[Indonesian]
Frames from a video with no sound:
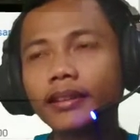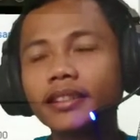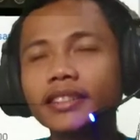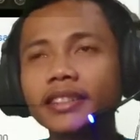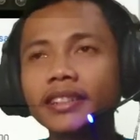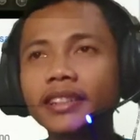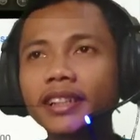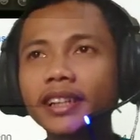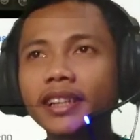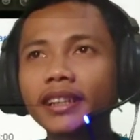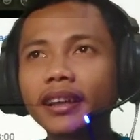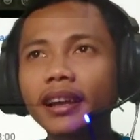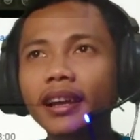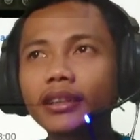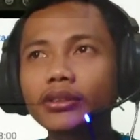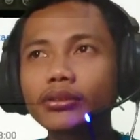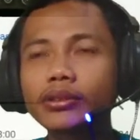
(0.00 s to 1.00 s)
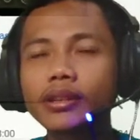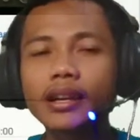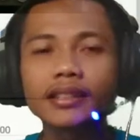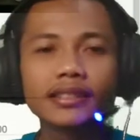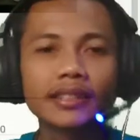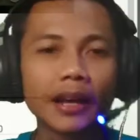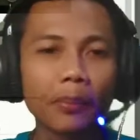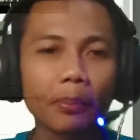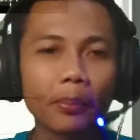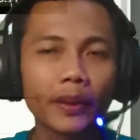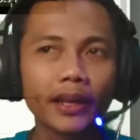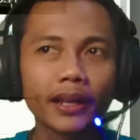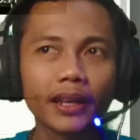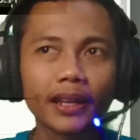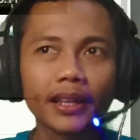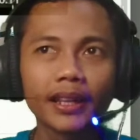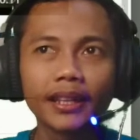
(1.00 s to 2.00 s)
di sini kita langsung saja
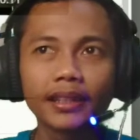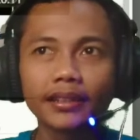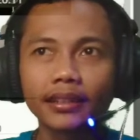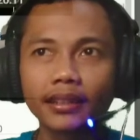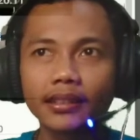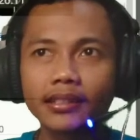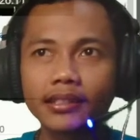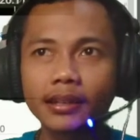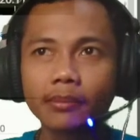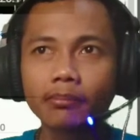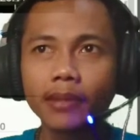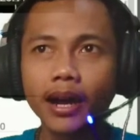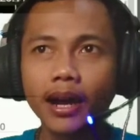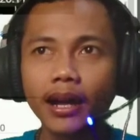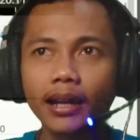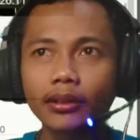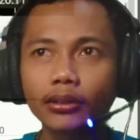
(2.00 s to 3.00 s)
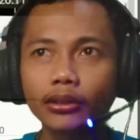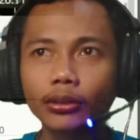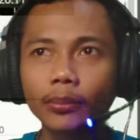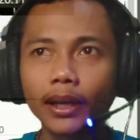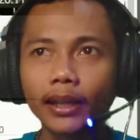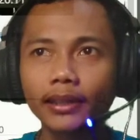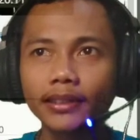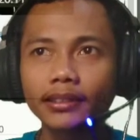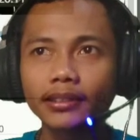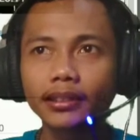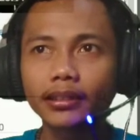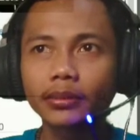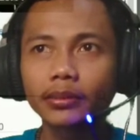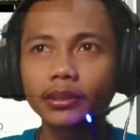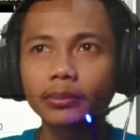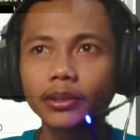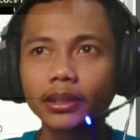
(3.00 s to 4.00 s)
pilih terjemahkan otomatis ya
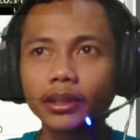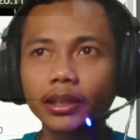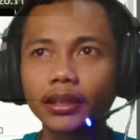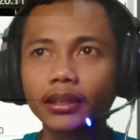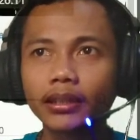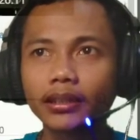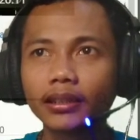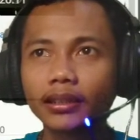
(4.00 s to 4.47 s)
teman-teman ya